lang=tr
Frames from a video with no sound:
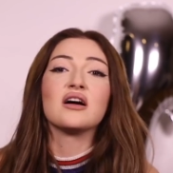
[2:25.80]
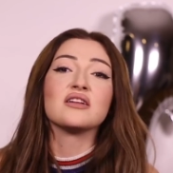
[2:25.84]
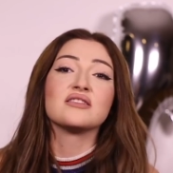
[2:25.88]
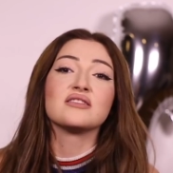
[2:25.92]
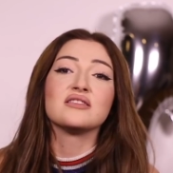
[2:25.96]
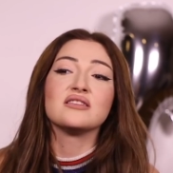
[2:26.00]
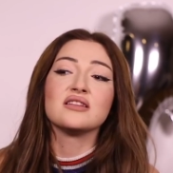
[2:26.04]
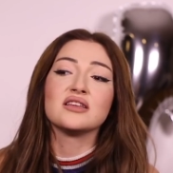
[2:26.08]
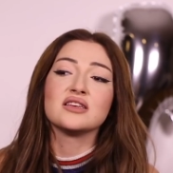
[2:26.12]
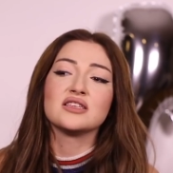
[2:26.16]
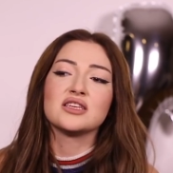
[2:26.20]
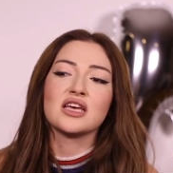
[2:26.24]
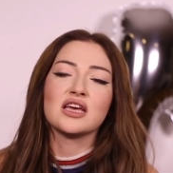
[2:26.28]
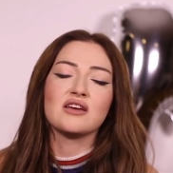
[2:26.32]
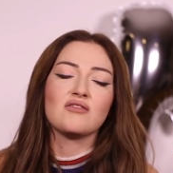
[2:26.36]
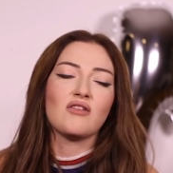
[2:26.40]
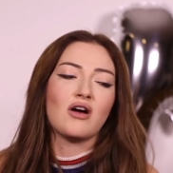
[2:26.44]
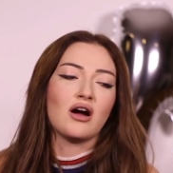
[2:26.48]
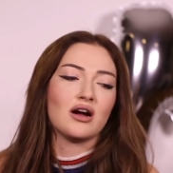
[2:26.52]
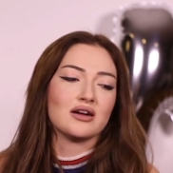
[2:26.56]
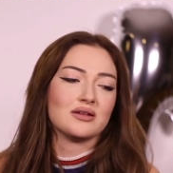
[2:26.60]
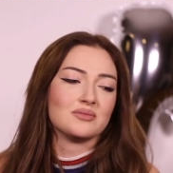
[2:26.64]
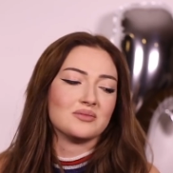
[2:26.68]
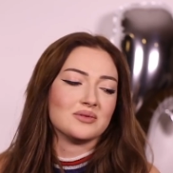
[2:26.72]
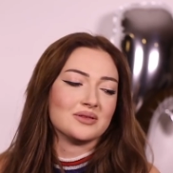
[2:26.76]
Kantinde şey
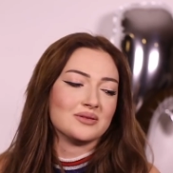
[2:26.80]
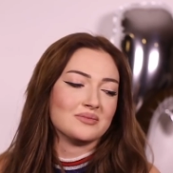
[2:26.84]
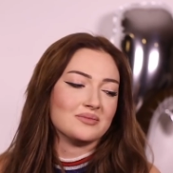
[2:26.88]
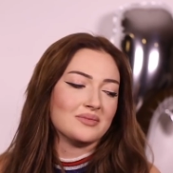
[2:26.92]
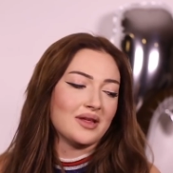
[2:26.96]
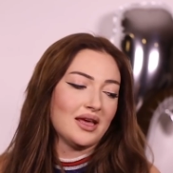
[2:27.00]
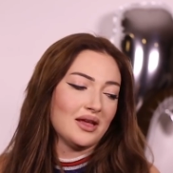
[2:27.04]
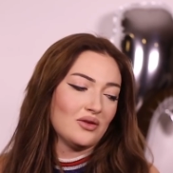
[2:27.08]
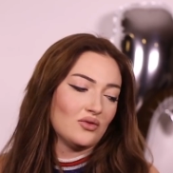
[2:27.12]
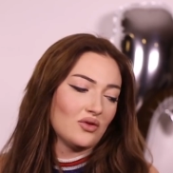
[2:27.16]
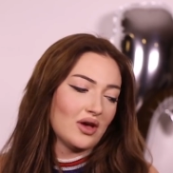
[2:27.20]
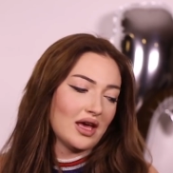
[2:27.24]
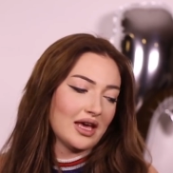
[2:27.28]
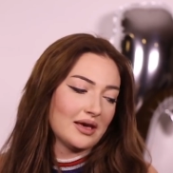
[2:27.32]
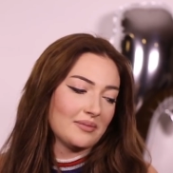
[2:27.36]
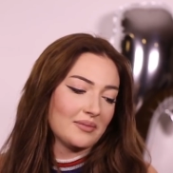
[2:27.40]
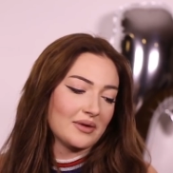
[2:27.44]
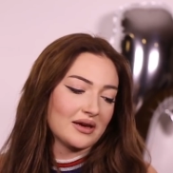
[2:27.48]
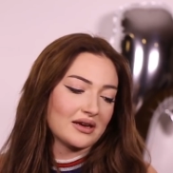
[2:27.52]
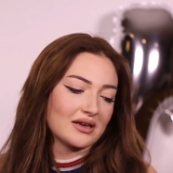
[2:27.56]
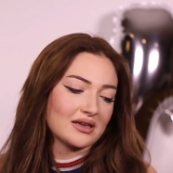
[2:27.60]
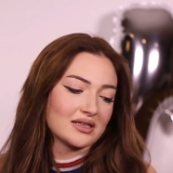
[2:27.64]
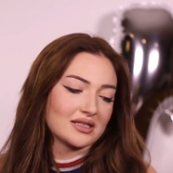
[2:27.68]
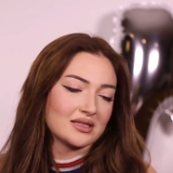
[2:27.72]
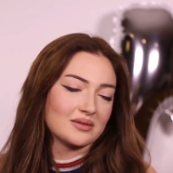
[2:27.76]
vardı bizim neydi
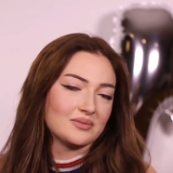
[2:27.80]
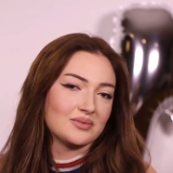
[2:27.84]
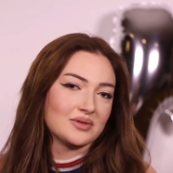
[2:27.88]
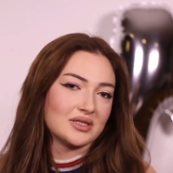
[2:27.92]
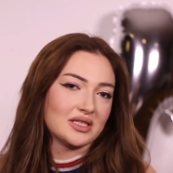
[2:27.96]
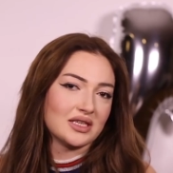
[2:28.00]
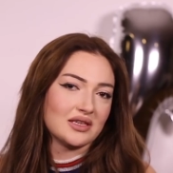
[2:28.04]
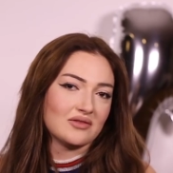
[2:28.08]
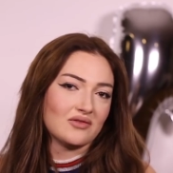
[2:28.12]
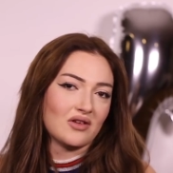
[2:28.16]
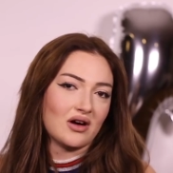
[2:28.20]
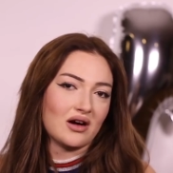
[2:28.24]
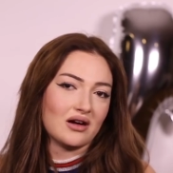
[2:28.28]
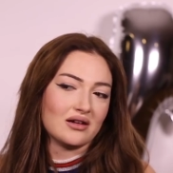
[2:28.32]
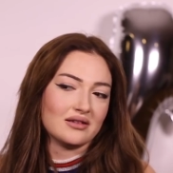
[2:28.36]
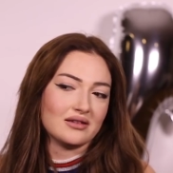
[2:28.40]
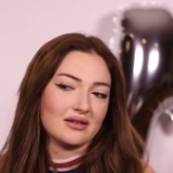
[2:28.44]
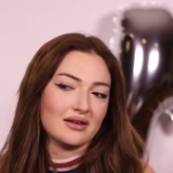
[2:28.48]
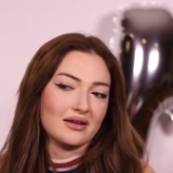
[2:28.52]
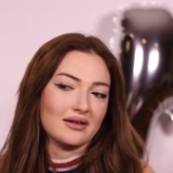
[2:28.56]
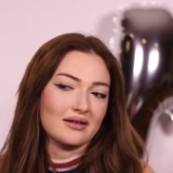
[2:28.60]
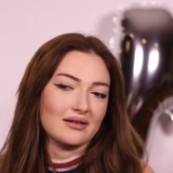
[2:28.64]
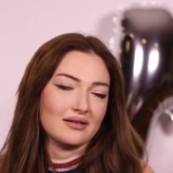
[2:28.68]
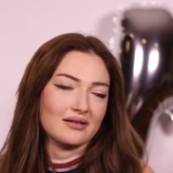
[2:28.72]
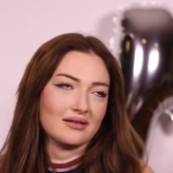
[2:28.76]
ekmek arası bir şey
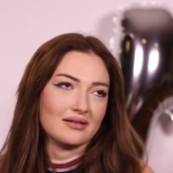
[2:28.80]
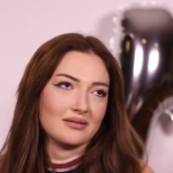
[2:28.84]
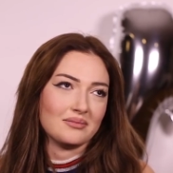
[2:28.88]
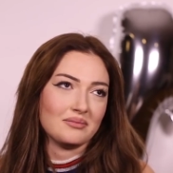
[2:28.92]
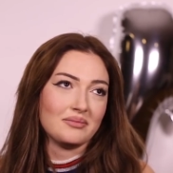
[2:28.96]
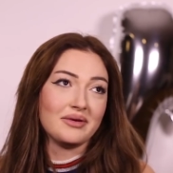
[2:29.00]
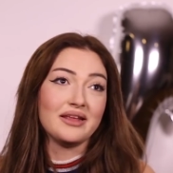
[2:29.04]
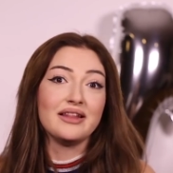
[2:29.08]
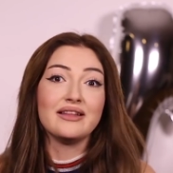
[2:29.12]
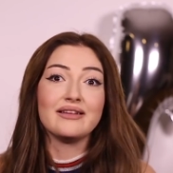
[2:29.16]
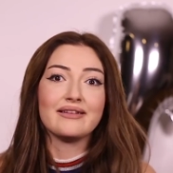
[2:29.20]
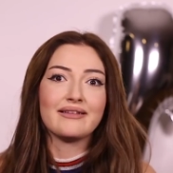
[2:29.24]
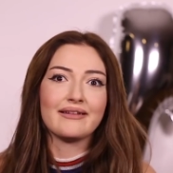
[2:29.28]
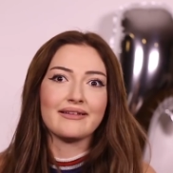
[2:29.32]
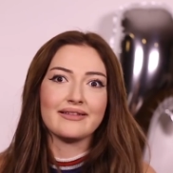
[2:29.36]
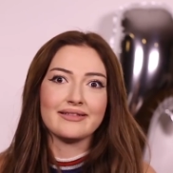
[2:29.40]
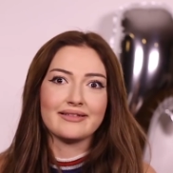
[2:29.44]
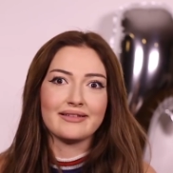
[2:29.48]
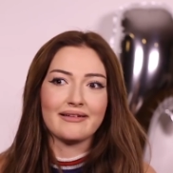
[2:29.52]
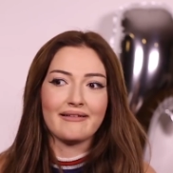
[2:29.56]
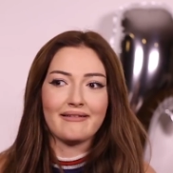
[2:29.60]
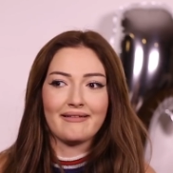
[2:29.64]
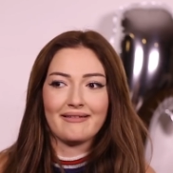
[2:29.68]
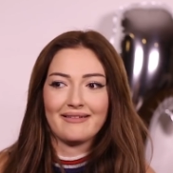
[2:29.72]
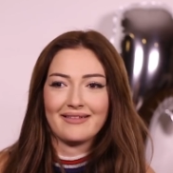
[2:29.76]
vardı. 1
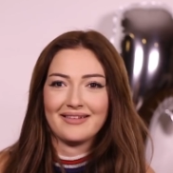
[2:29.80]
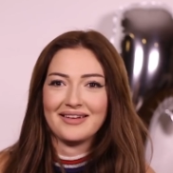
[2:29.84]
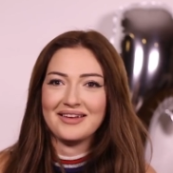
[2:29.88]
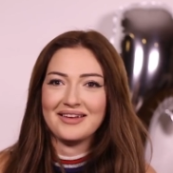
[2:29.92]
lirayı da.